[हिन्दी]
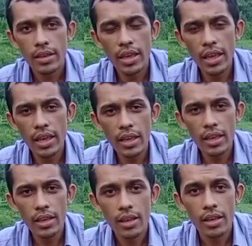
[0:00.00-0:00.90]
कि
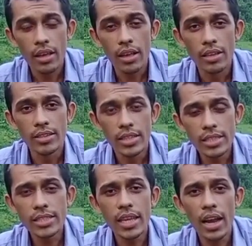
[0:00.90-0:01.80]

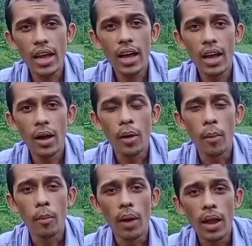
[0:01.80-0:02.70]
जिस तरह
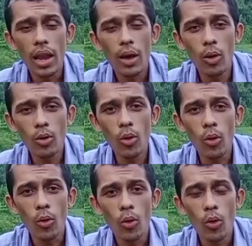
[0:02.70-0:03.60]
महिलाओं को
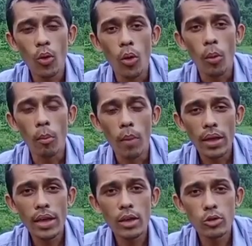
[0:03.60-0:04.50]

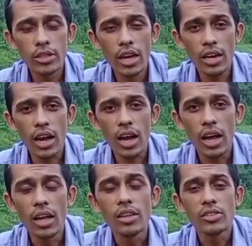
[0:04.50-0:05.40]
मैया योजना का
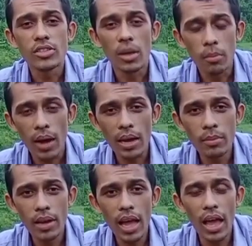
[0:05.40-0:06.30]
सम्मान
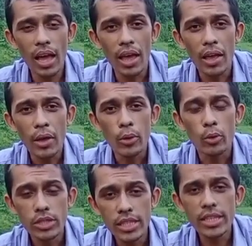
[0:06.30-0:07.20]
मिला है
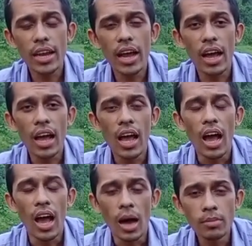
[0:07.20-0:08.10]
उसी तरह
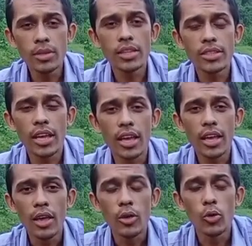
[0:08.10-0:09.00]
हम जैसे
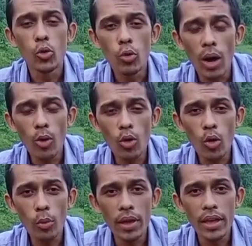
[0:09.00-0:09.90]
युवाओं
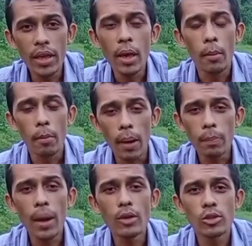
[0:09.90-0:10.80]
को भी
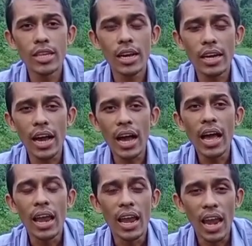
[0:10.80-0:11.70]
बप्पा योजना का
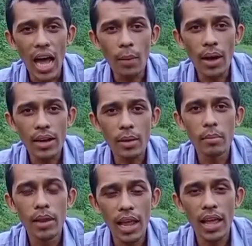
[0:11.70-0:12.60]
लाभ अगर
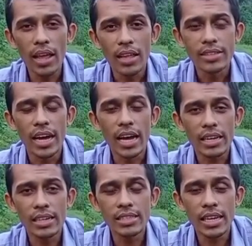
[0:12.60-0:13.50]
मिले
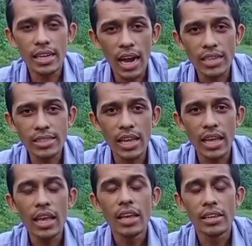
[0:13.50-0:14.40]
झारखंड सरकार से
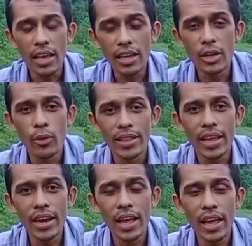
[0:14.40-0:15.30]
यही
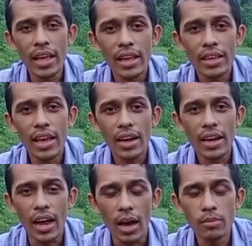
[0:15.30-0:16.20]
निवेदन है कि
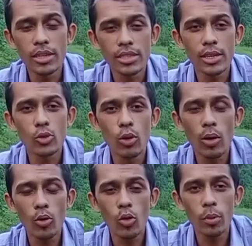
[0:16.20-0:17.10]
अगर हम जैसे
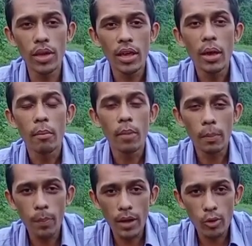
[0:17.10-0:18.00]
युवाओं को भी
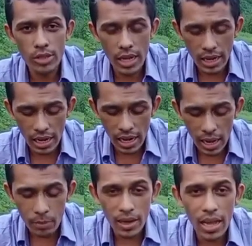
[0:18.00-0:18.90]
बप्पा योजना का
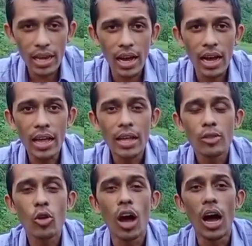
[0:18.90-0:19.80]
लाभ मिलेगा
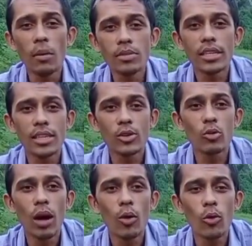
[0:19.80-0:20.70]
तो हम जैसे
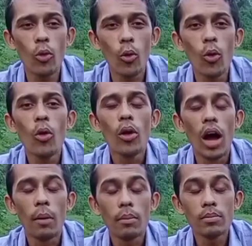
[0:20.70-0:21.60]
युवाओं को
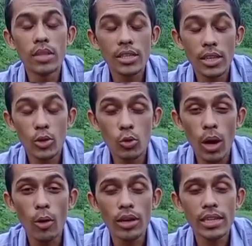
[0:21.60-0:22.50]
हम जैसे
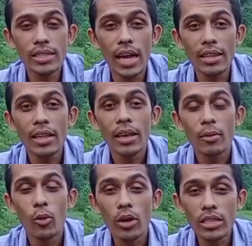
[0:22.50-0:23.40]
युवाओं के साथ
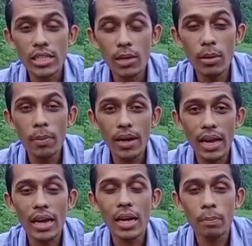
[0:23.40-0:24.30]
किसी भी
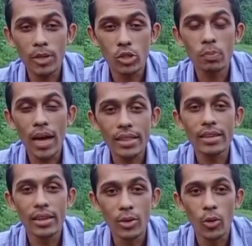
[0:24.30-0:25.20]
प्रकार का पक्षपात
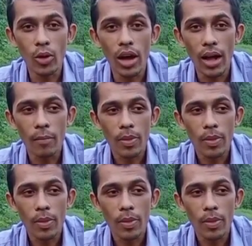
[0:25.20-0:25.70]
नहीं होगा